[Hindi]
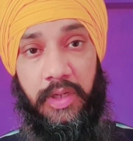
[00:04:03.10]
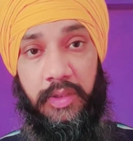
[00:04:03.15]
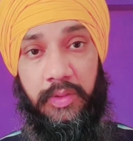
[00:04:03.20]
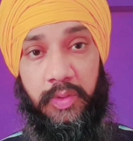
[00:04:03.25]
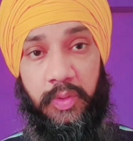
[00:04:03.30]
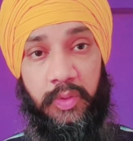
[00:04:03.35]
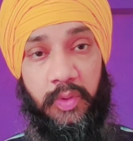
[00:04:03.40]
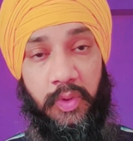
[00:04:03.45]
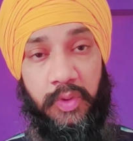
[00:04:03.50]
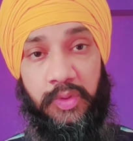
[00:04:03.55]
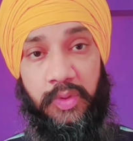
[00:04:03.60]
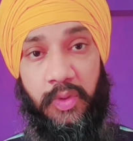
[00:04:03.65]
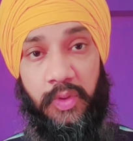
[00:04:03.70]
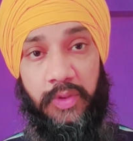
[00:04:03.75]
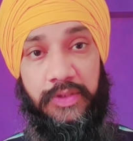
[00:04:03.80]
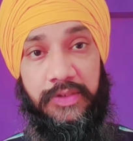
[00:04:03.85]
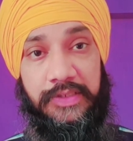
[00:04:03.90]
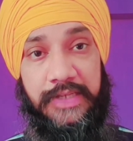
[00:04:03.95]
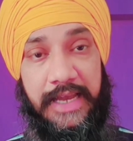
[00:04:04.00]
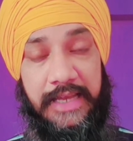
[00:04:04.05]
तो दोस्तों
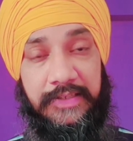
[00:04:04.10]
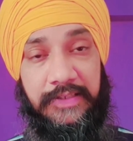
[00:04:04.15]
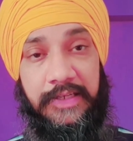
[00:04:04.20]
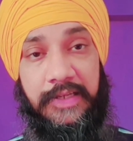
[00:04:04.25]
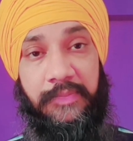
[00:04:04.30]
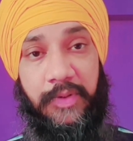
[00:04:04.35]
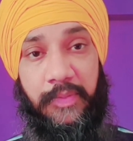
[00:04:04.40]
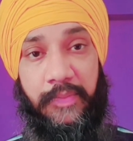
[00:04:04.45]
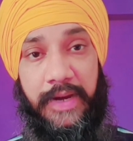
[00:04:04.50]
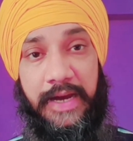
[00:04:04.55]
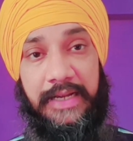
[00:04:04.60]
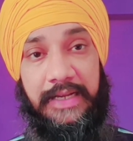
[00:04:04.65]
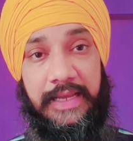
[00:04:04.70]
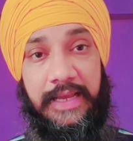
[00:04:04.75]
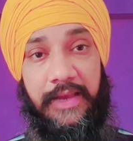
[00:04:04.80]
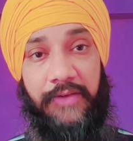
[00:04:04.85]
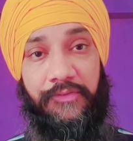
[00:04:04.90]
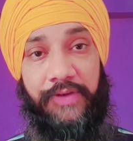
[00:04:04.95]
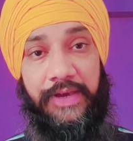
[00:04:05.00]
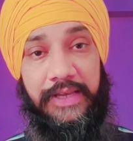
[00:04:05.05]
जैसी बीमारी
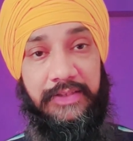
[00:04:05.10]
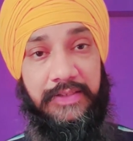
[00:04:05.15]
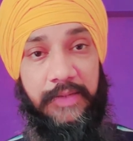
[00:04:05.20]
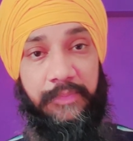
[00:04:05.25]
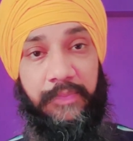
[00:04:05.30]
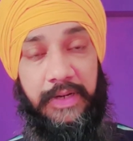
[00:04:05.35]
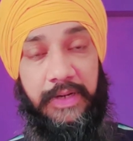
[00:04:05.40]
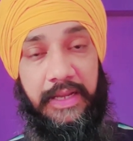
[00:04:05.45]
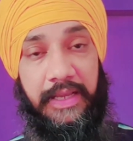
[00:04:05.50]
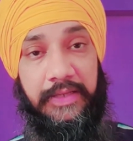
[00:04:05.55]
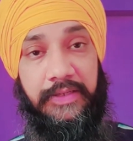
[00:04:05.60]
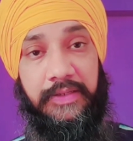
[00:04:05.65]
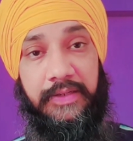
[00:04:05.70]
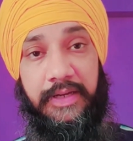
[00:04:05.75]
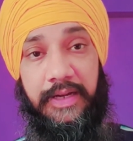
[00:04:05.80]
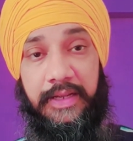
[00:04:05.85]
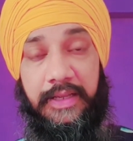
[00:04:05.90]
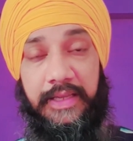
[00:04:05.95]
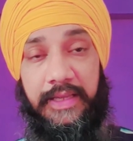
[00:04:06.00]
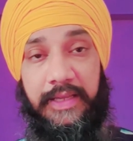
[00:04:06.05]
है वैसे परहेज
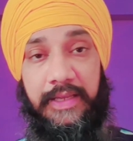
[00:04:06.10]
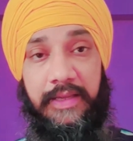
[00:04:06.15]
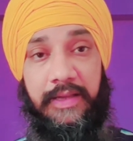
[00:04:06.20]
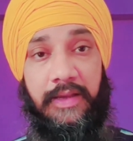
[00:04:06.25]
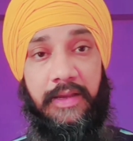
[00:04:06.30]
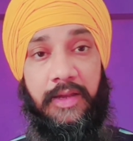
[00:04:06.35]
करके